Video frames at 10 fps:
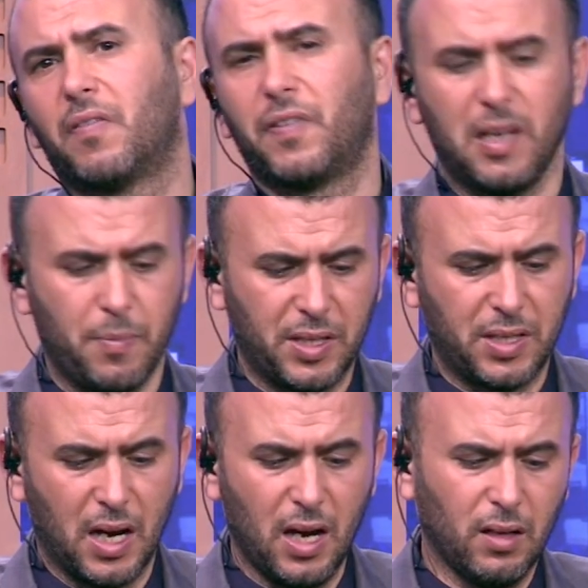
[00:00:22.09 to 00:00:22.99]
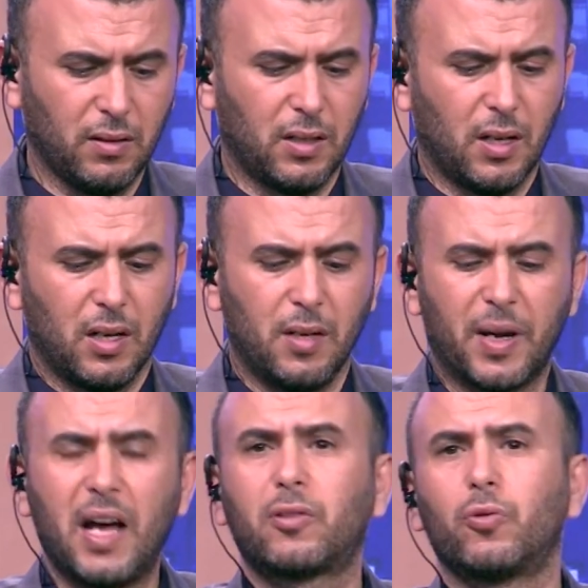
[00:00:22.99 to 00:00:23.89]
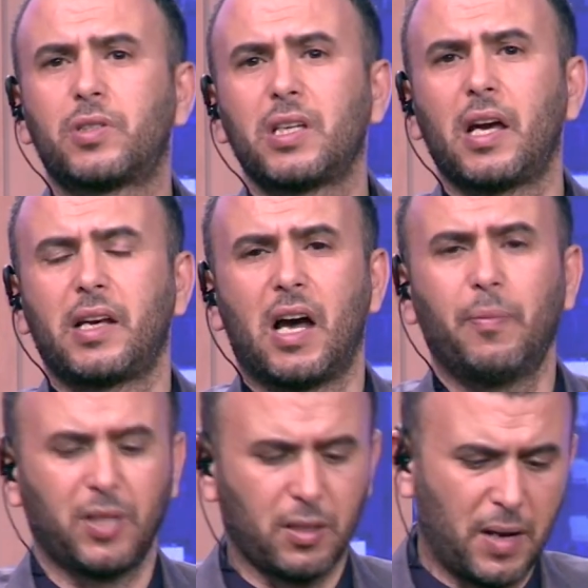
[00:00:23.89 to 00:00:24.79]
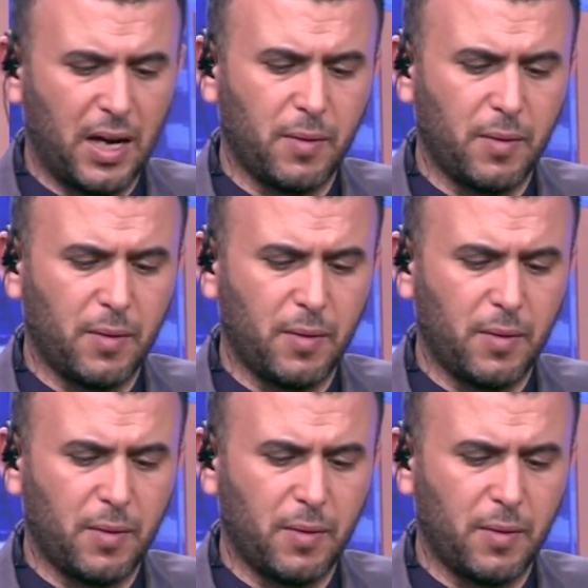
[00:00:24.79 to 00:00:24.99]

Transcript: في اللي ميديا المراه التونسيه اللي هبطت مع